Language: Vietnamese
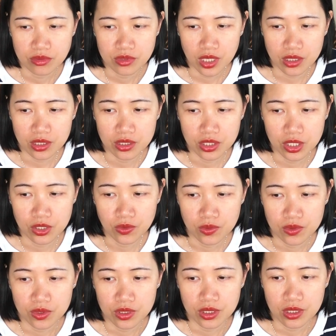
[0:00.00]
chờ tí xíu
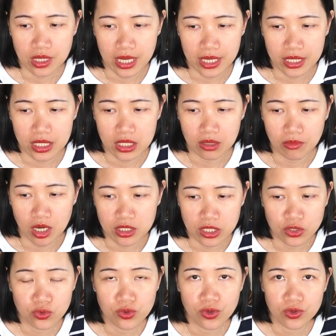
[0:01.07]
với lại chân bỏ
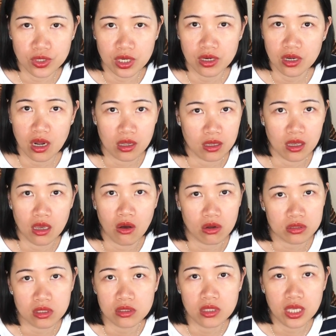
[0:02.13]
trái chuối vô cho nó cái ngọt
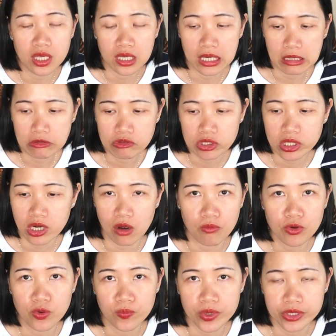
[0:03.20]
tự nhiên á chứ chân không
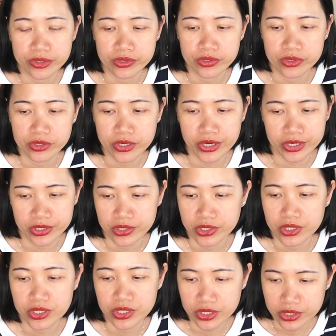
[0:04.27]
có dùng đường rồi
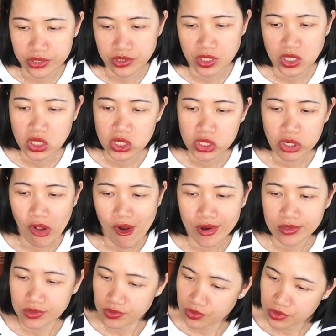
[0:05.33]
nước
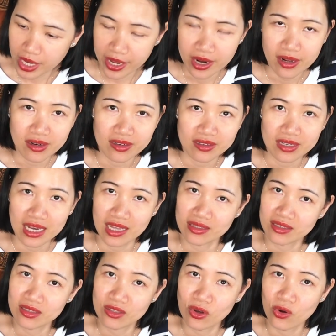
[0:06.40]
vậy đó ra thành
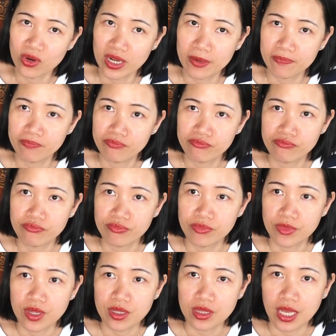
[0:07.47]
sinh tố nè
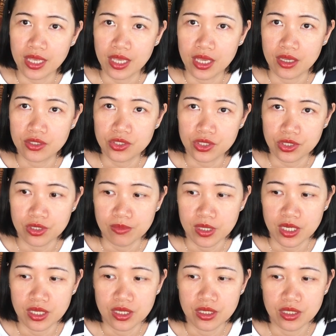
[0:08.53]
tại vì sữa mà
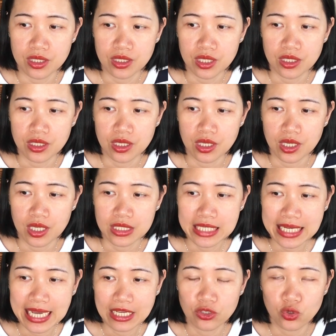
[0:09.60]
đi với những cái cái
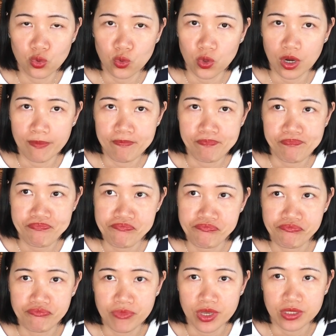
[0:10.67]
trái cây chua
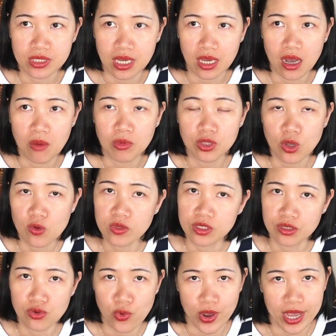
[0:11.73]
nó sẽ không có tốt cho
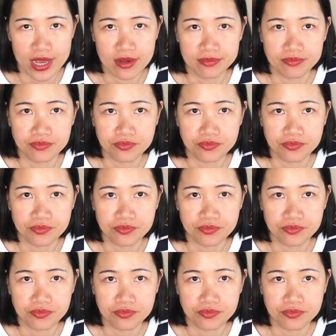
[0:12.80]
sức khỏe